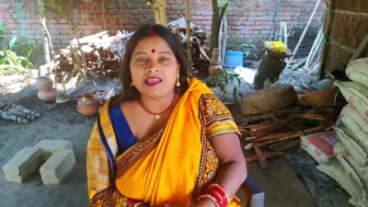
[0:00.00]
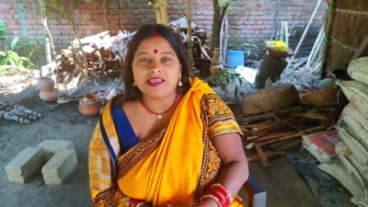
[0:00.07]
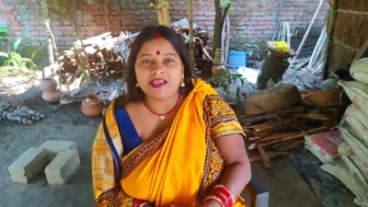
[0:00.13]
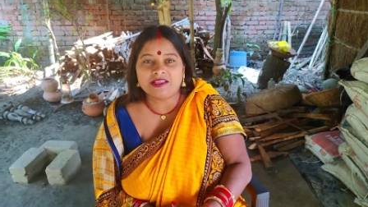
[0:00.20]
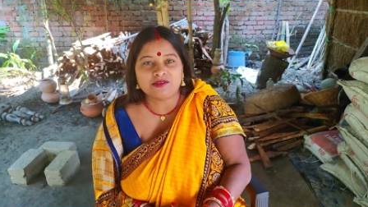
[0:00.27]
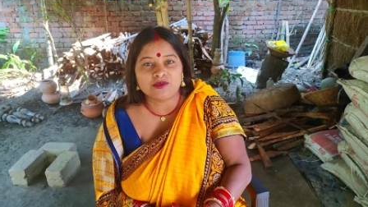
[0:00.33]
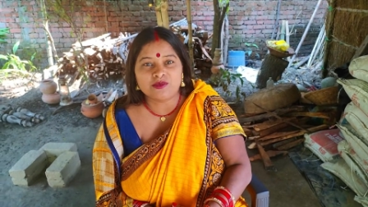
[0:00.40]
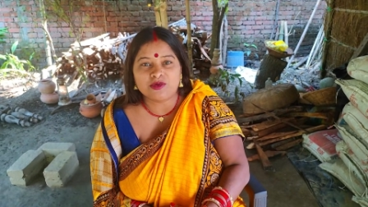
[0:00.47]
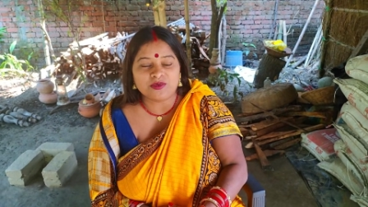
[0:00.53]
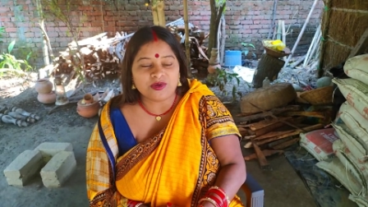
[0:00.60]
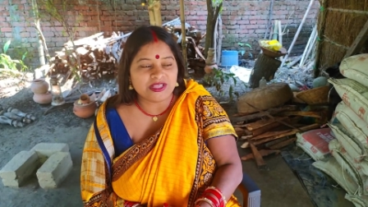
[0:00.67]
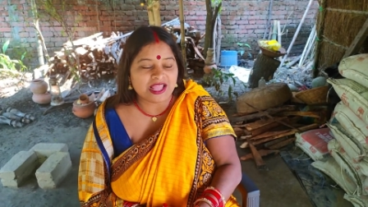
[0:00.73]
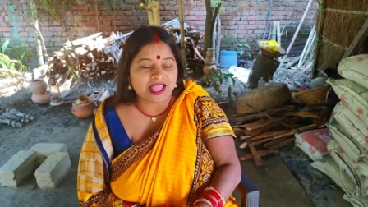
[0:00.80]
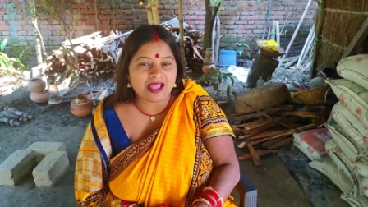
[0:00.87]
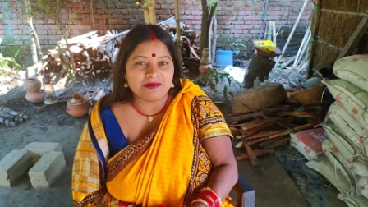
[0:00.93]
एक तो
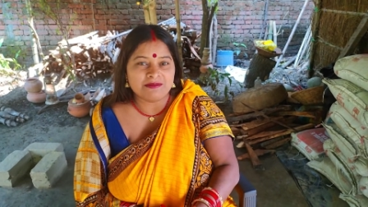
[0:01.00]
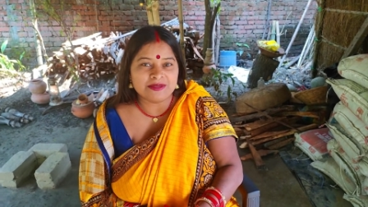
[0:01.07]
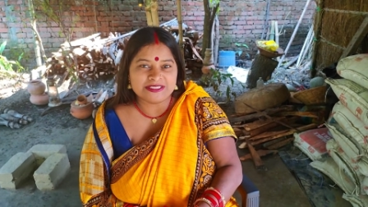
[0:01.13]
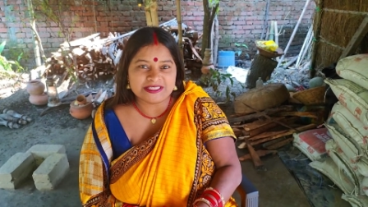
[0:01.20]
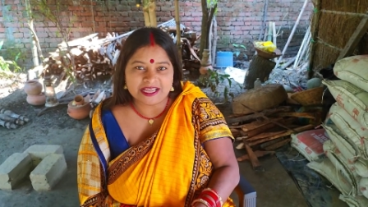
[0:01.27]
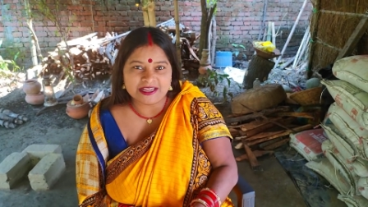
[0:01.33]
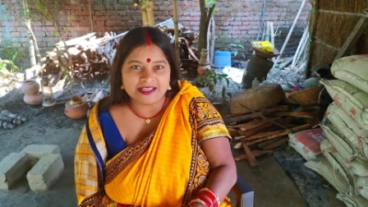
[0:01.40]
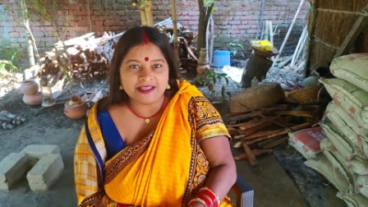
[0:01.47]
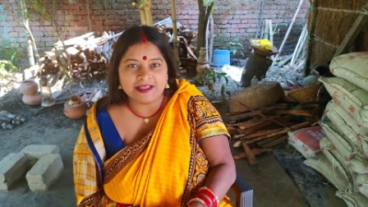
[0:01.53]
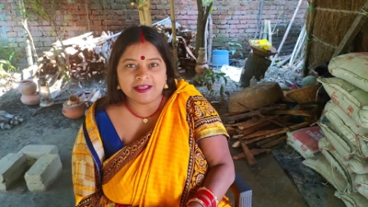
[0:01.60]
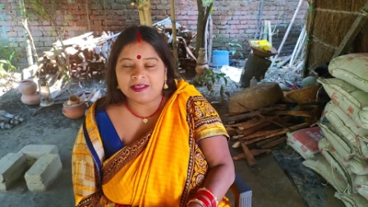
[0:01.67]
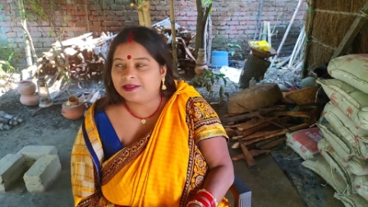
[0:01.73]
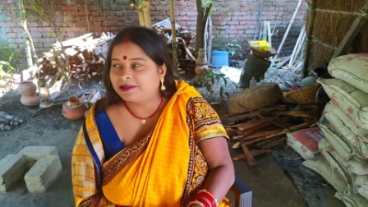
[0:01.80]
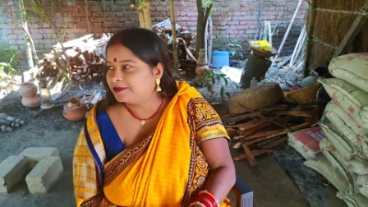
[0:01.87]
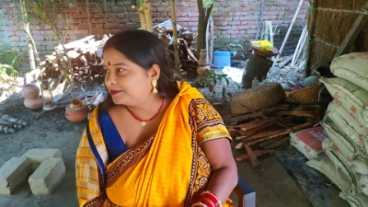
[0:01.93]
गौरैया बेचारी
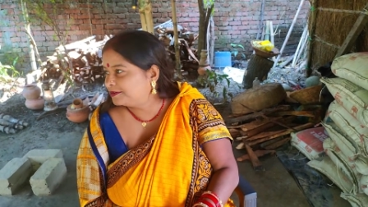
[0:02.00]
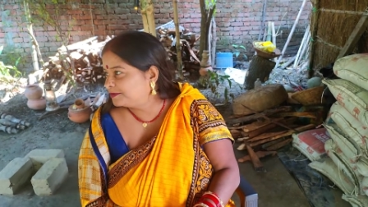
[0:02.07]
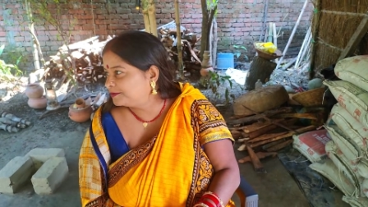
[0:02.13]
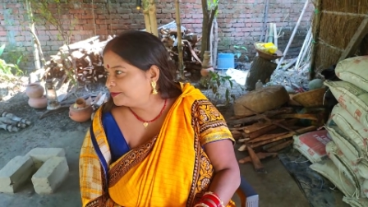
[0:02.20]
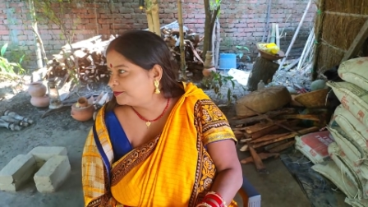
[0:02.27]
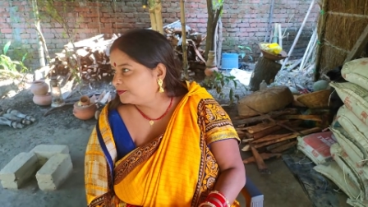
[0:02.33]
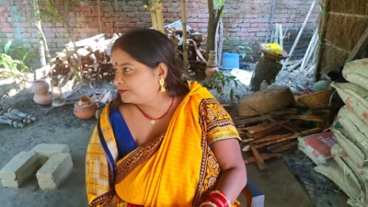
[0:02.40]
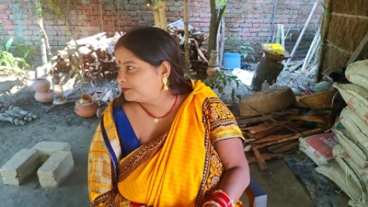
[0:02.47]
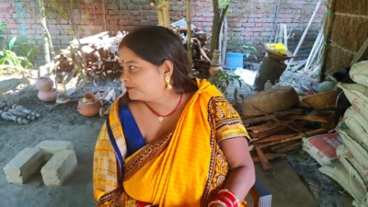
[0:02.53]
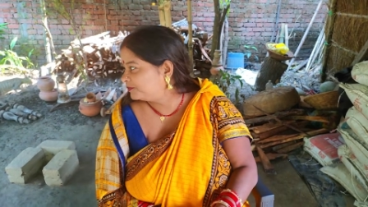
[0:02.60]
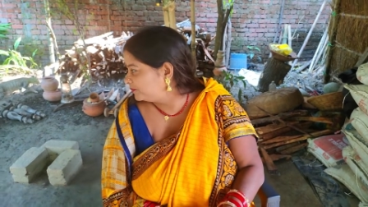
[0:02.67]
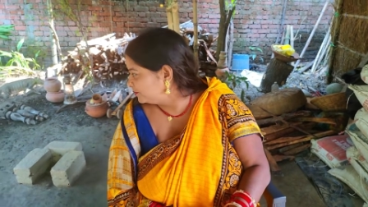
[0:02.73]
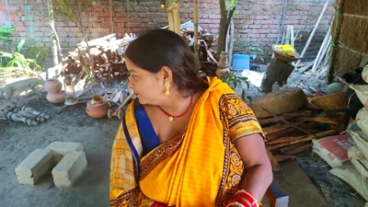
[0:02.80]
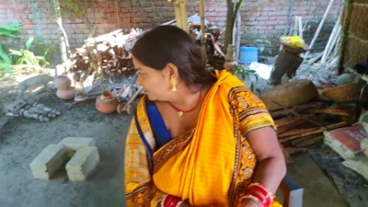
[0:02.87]
देखो ऐसे जानवर आते हैं